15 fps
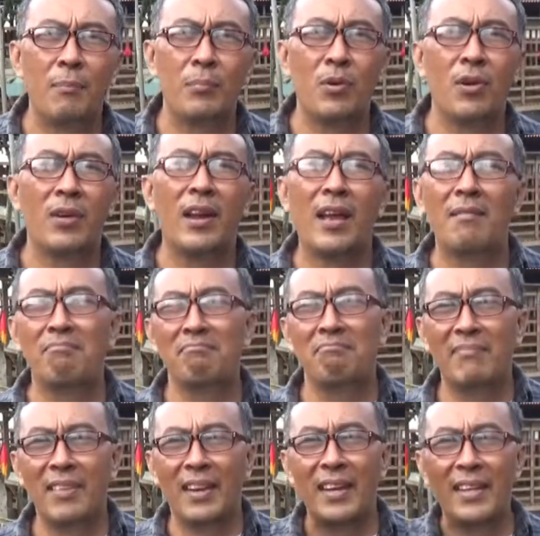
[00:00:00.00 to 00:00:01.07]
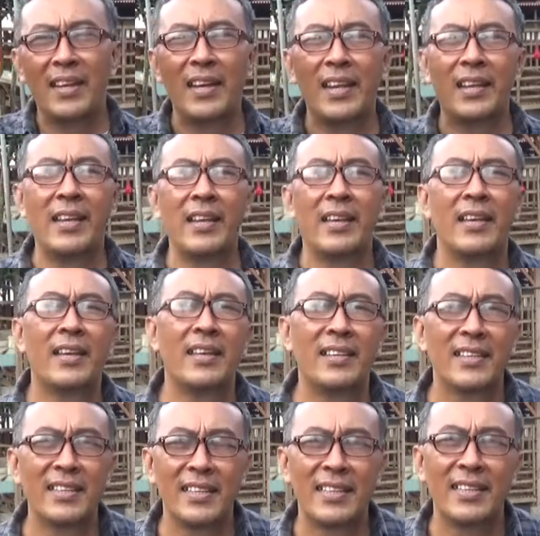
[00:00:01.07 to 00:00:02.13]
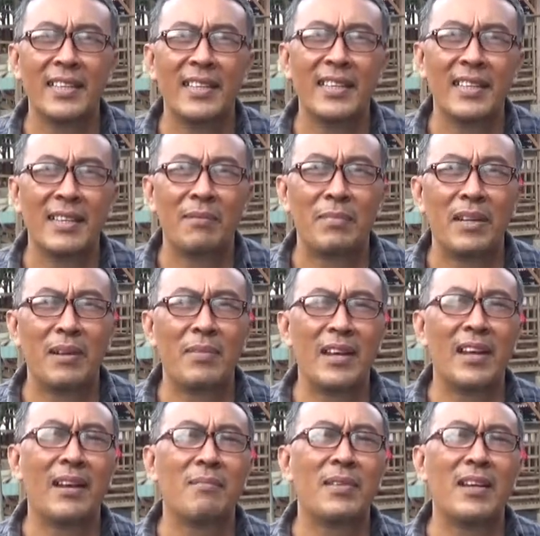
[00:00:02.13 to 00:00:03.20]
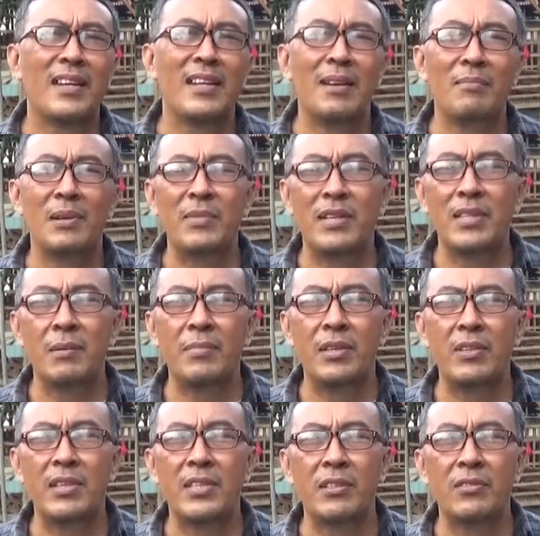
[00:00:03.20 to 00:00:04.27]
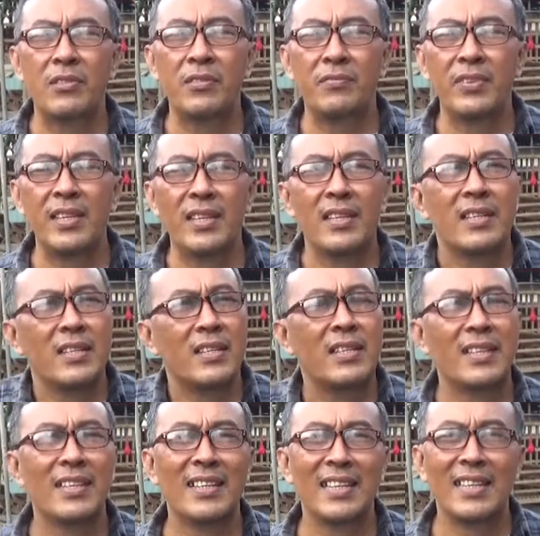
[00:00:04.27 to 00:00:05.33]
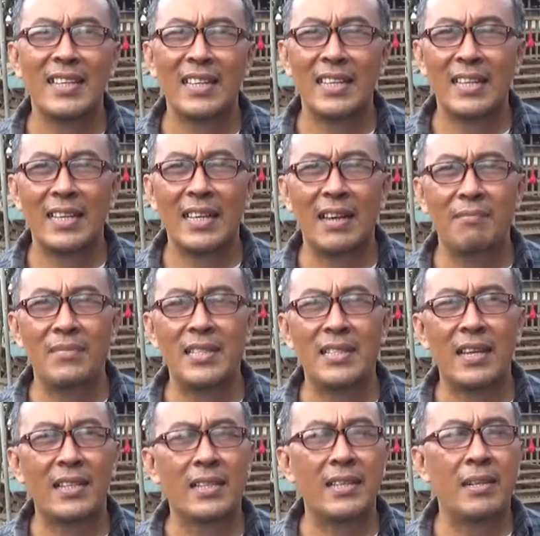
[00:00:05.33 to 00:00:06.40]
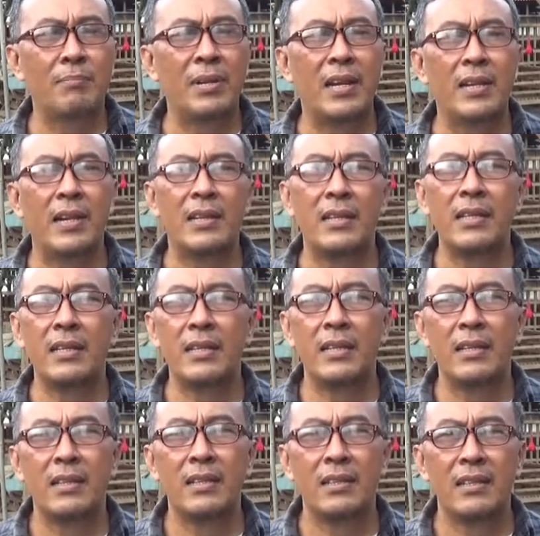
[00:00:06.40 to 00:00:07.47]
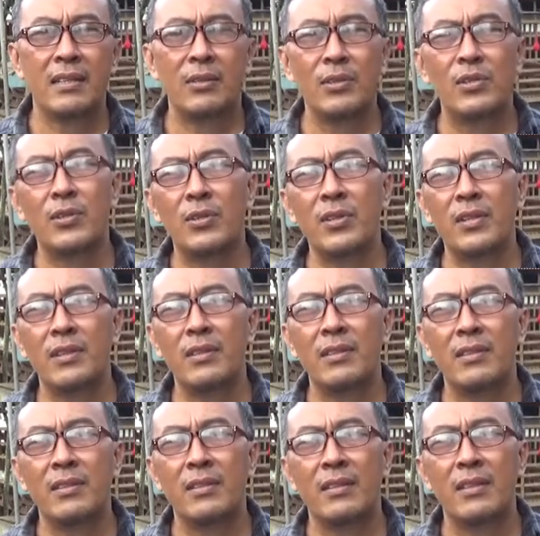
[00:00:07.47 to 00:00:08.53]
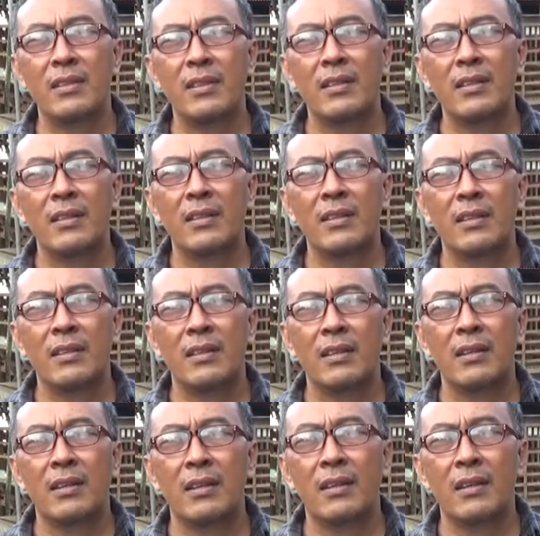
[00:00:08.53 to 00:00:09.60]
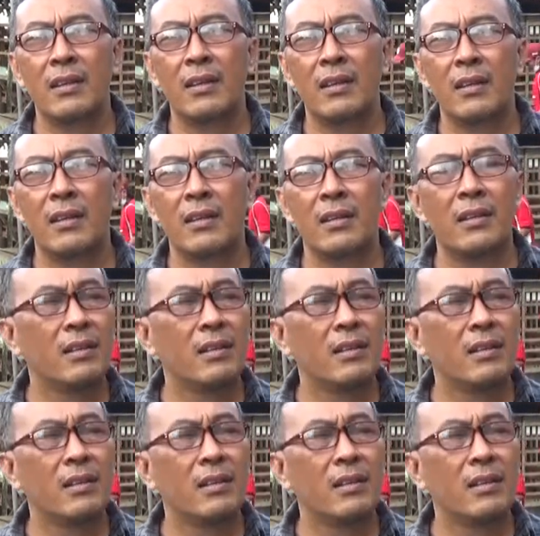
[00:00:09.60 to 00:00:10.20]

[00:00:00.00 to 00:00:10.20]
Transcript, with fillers: program Liri-Liri. Bagaimana kabar Anda pemirsa Banyuwangi Satu TV? Kami saat ini berada di dusun uh,